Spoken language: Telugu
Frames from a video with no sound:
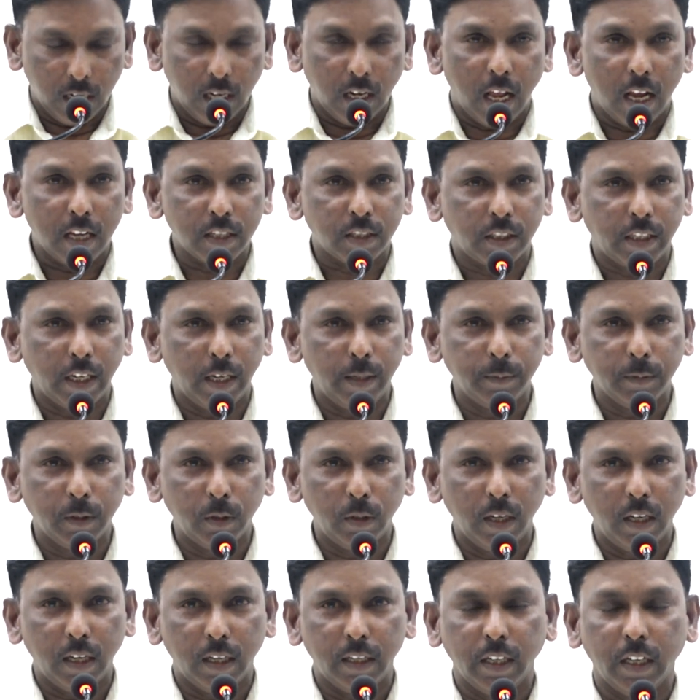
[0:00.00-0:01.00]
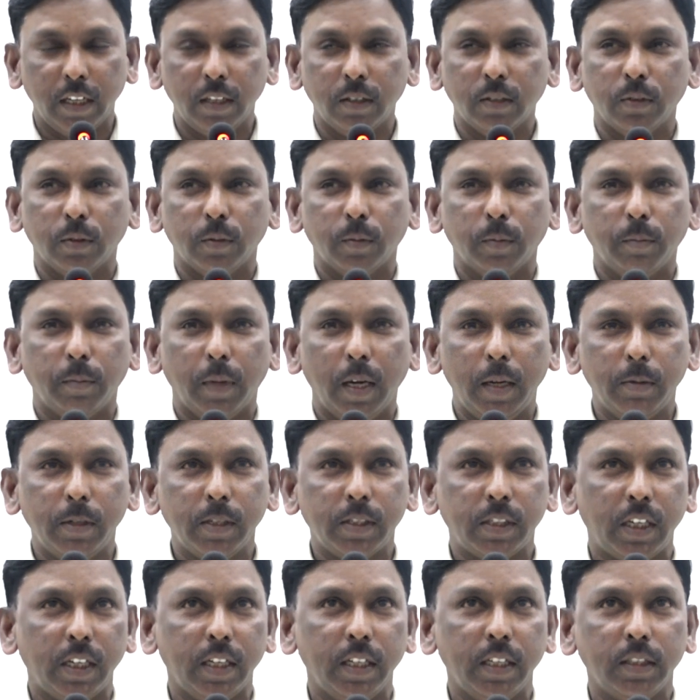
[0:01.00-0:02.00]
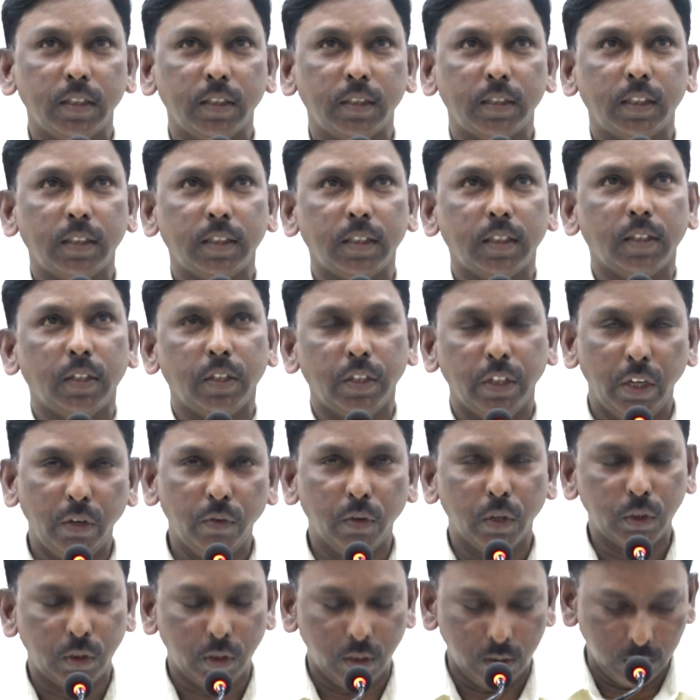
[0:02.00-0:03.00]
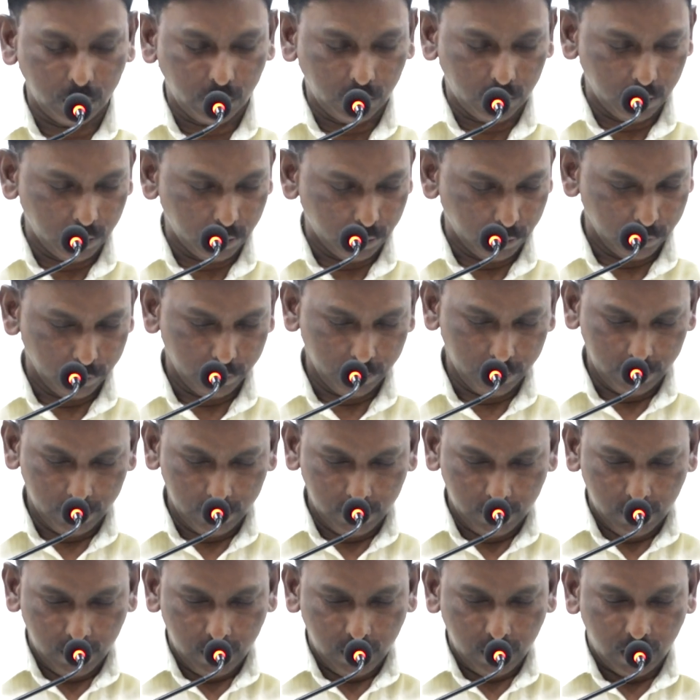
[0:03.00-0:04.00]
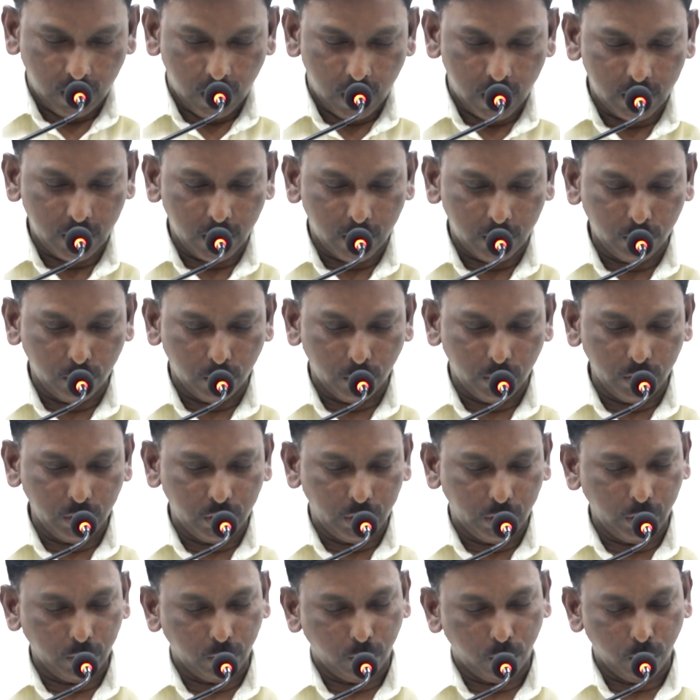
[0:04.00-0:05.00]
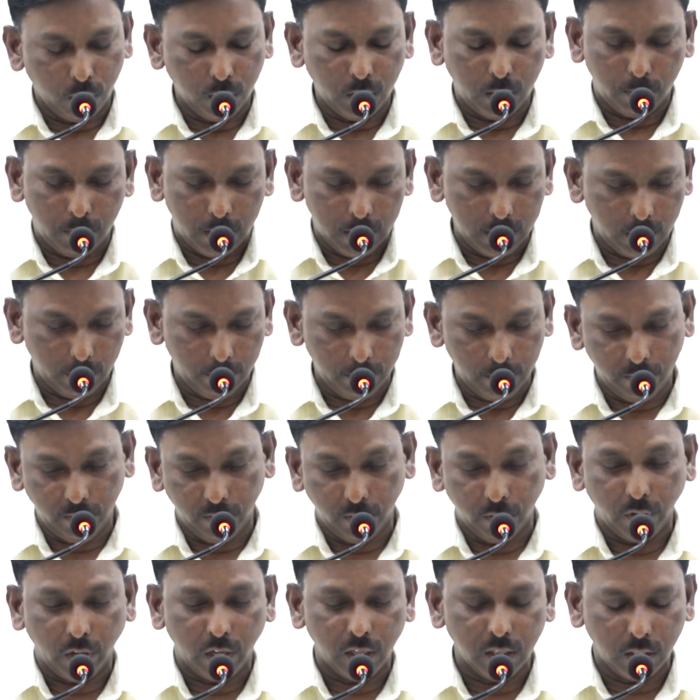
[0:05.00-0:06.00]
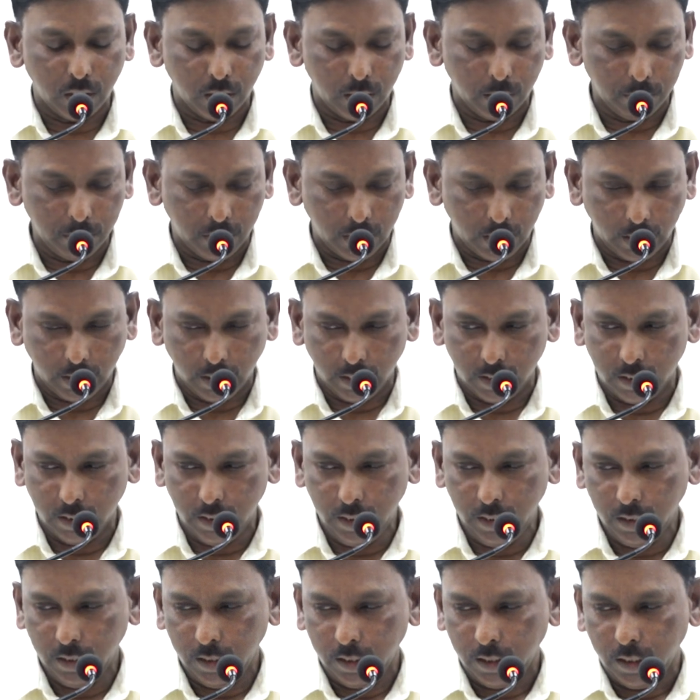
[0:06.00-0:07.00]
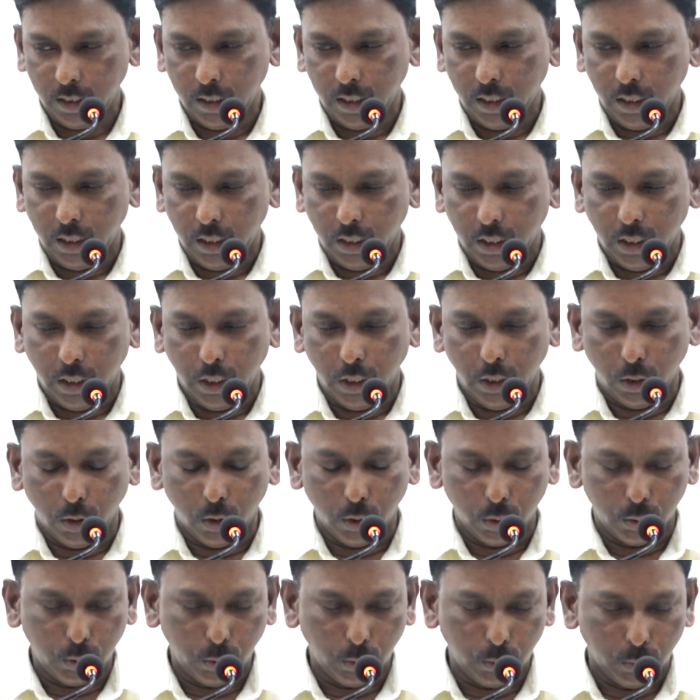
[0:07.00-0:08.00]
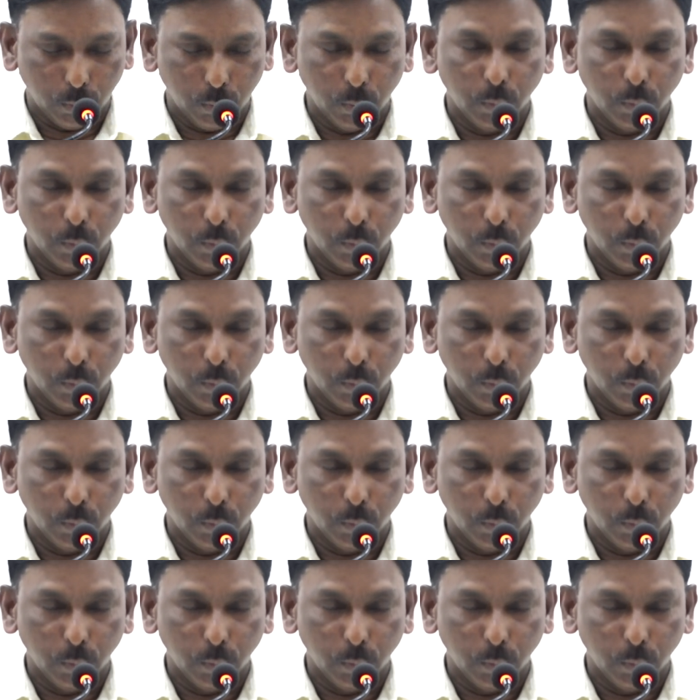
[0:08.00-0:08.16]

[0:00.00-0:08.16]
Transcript: లాస్ట్ టైం కూడా నేను బైబిల్ స్టడీస్ డివోషన్స్లో కానాన్ గురించి కొంత మాత్రమే వివరించడం జరిగింది ఈరోజు